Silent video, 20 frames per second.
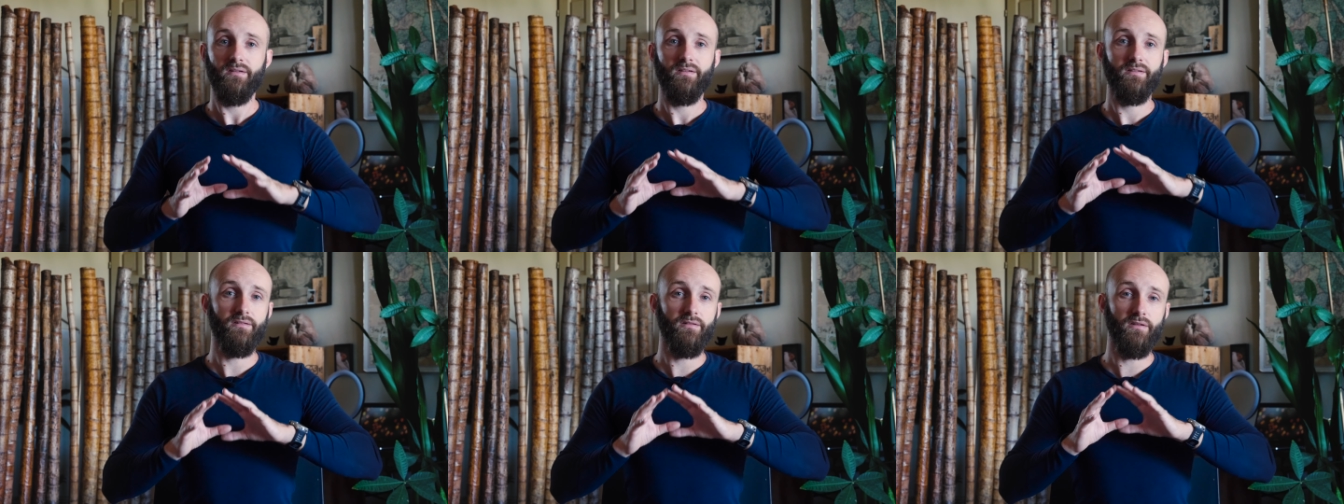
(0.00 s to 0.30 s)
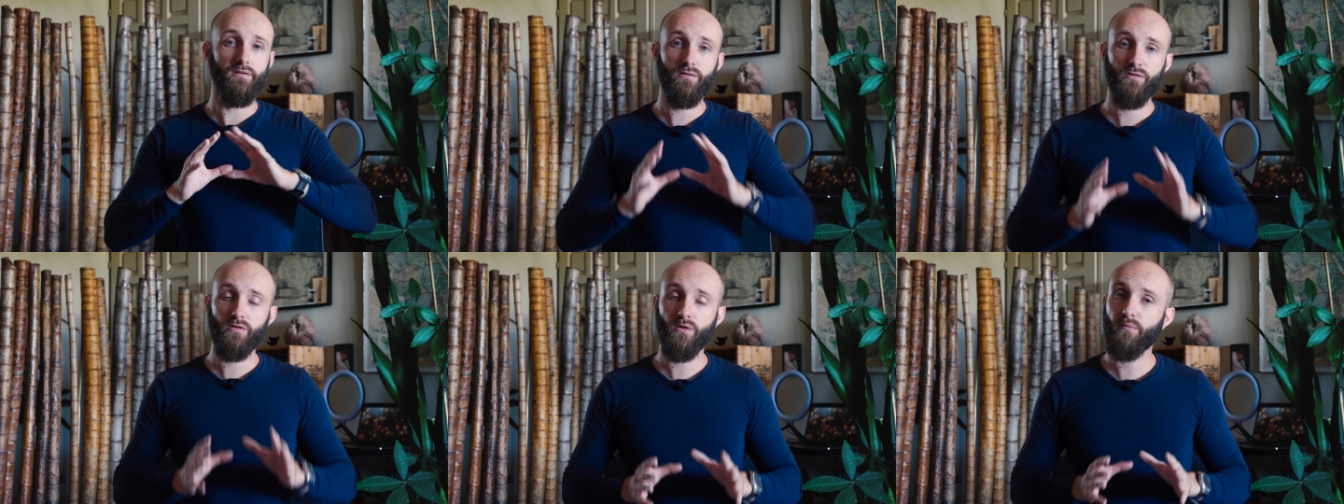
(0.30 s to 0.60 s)
ce
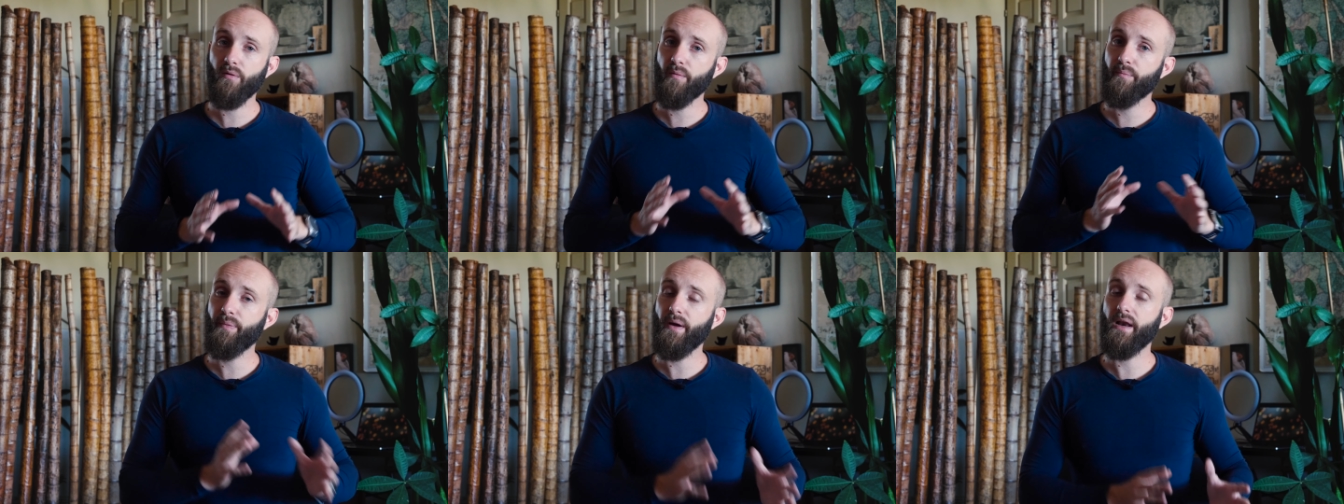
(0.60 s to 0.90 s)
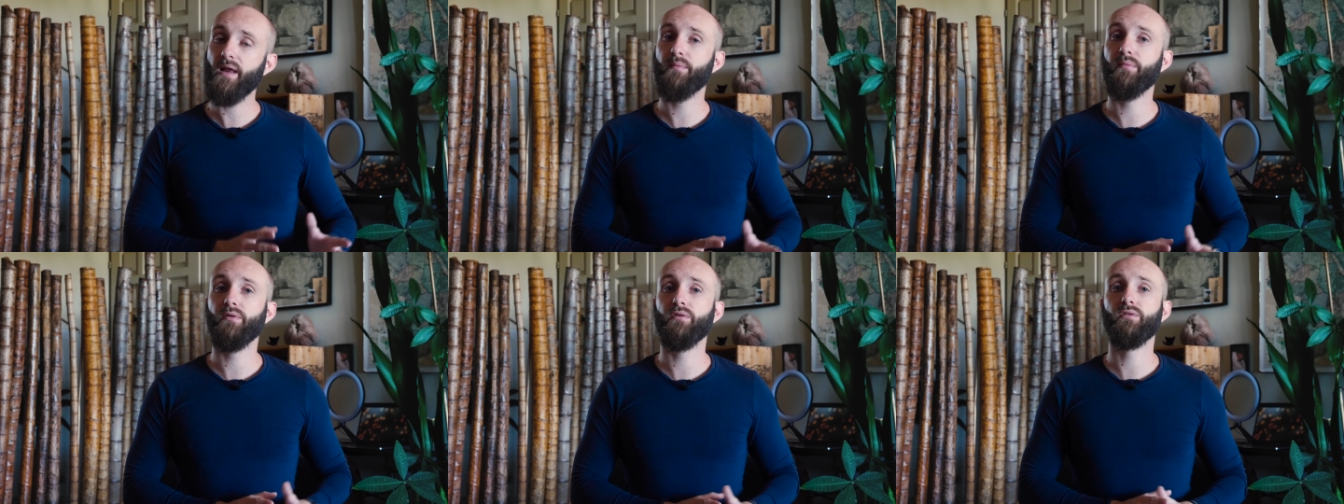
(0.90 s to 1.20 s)
n'est sûrement pas
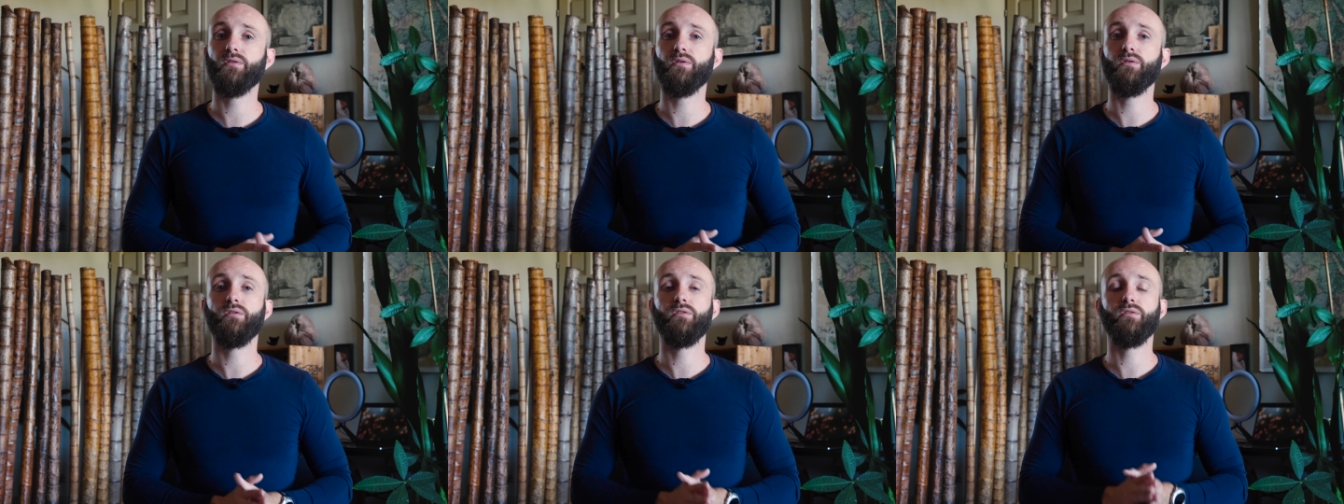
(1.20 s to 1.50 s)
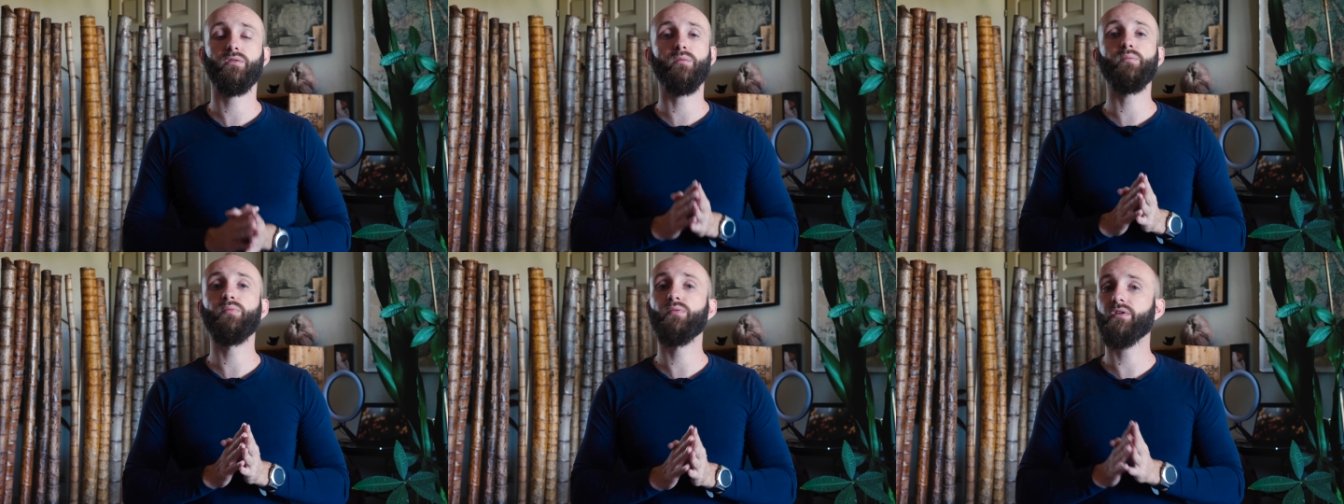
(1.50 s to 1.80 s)
la bonne
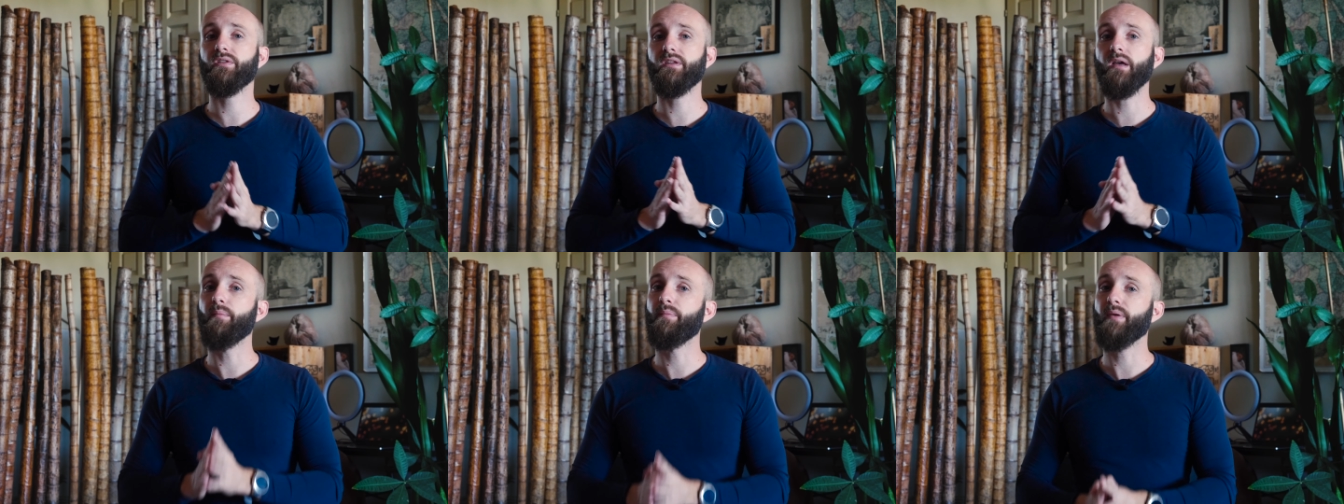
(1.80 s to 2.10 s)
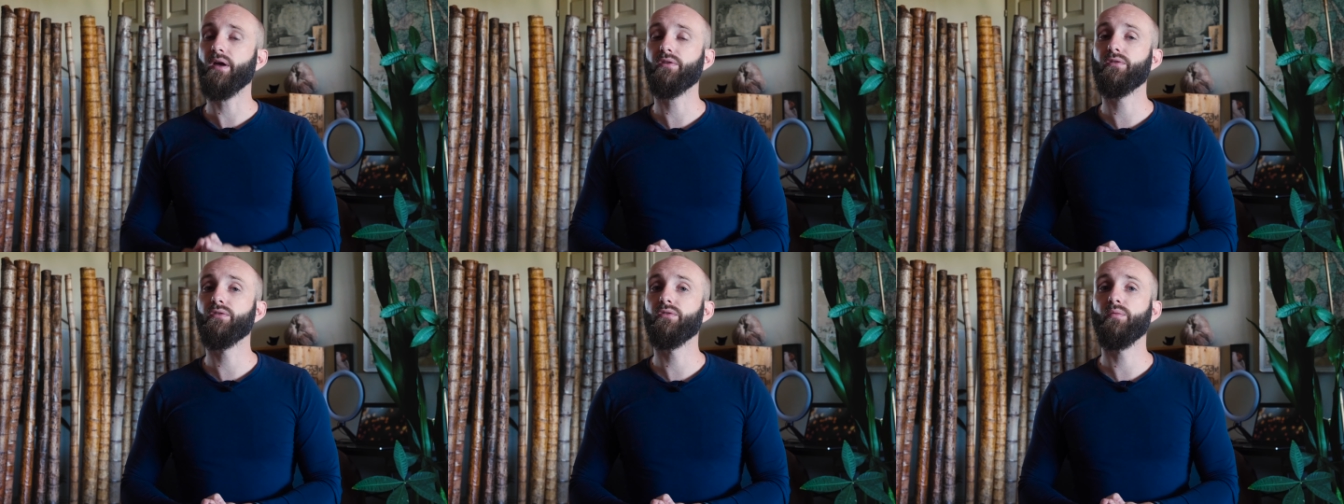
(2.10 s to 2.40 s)
solution pour ta
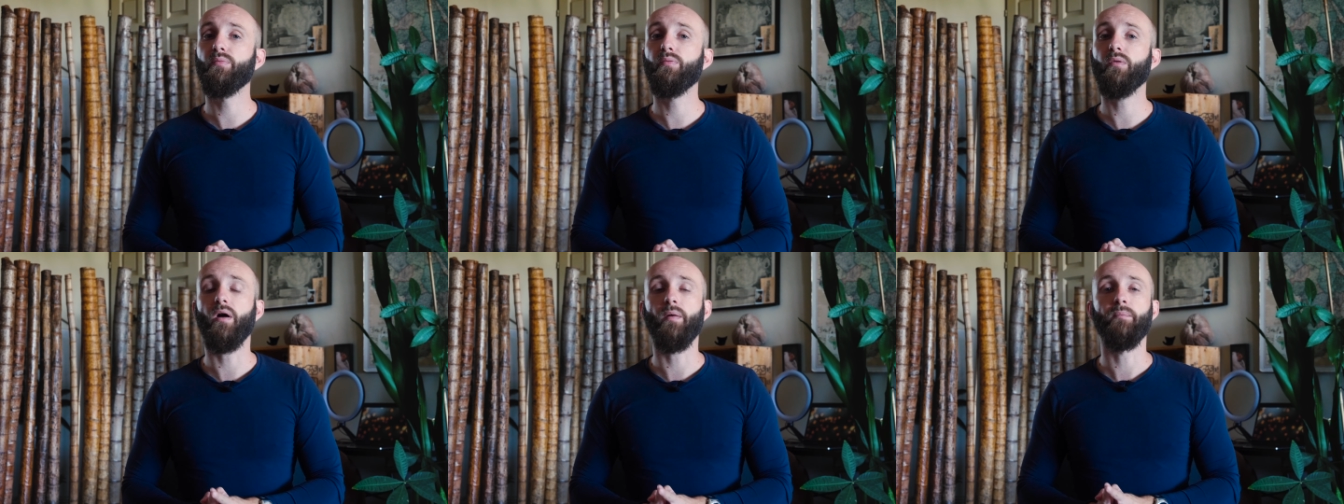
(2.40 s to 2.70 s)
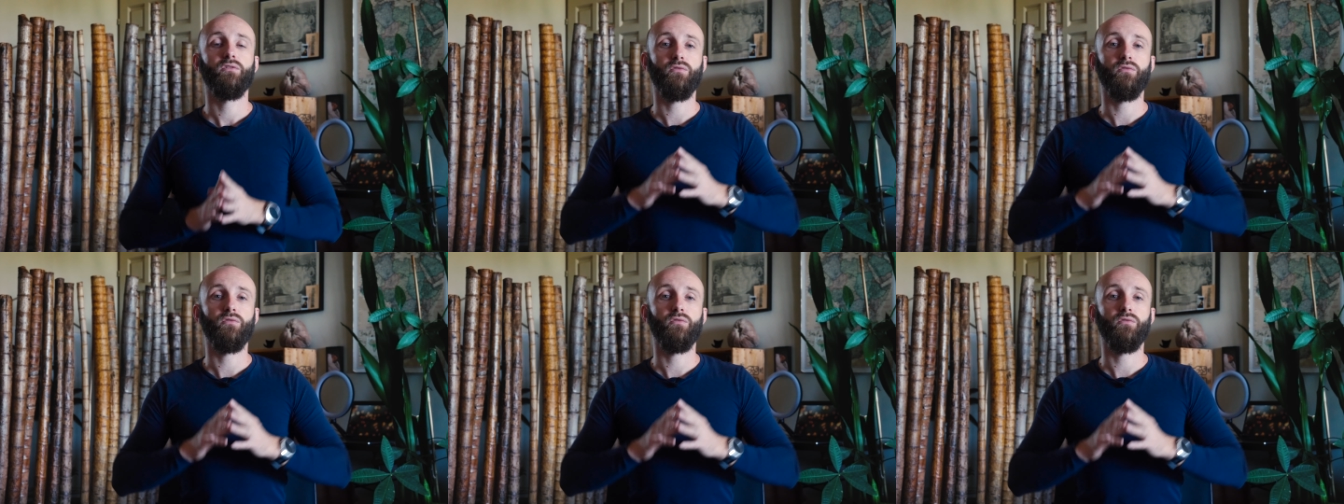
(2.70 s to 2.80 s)
perte de poids.